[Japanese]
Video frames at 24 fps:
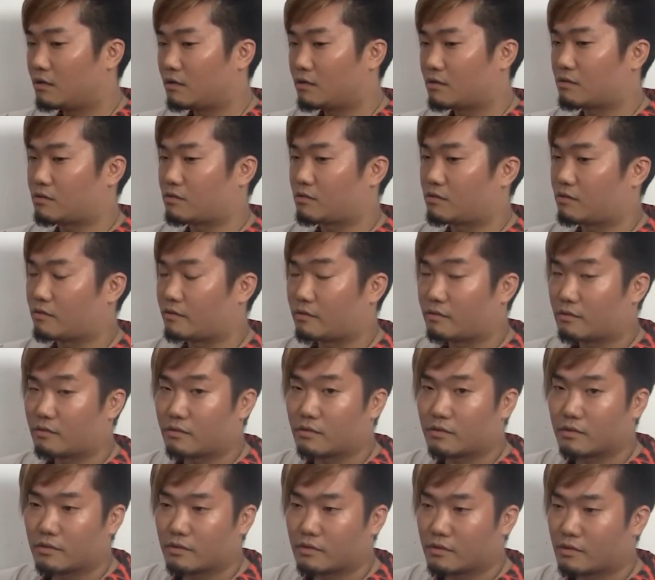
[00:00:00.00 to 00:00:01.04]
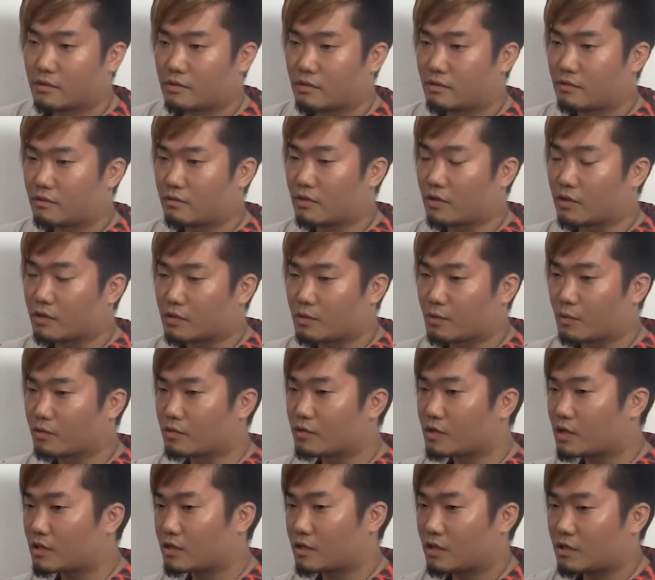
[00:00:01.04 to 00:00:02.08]
そのね
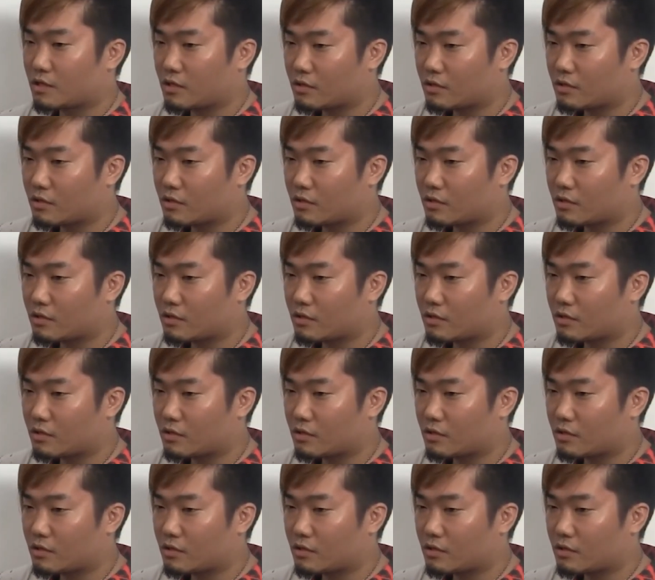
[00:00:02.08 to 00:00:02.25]
スポンサーさん